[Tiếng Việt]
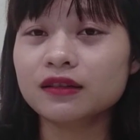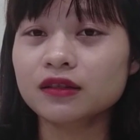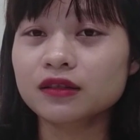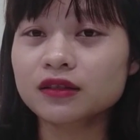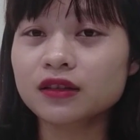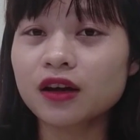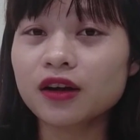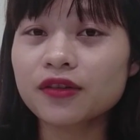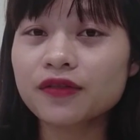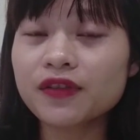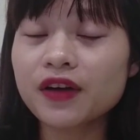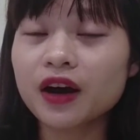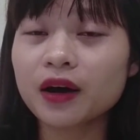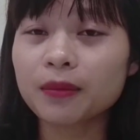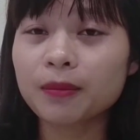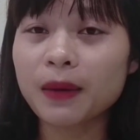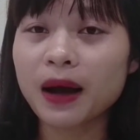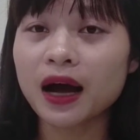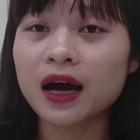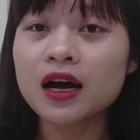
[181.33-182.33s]
hưởng tới việc
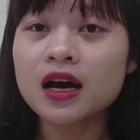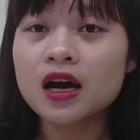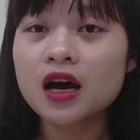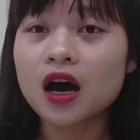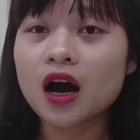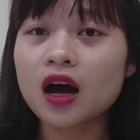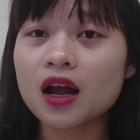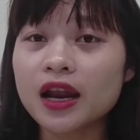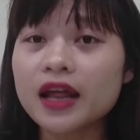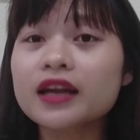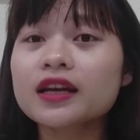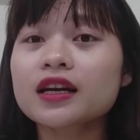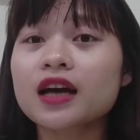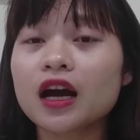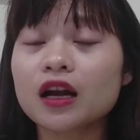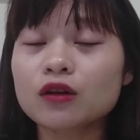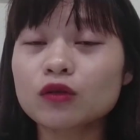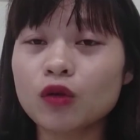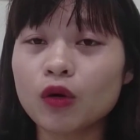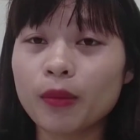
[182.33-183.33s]
mà lên
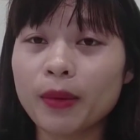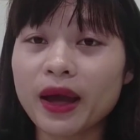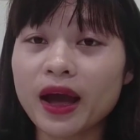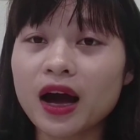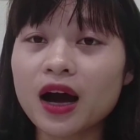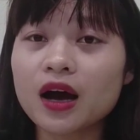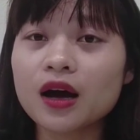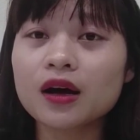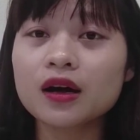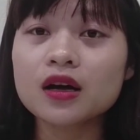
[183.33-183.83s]
cân của bé.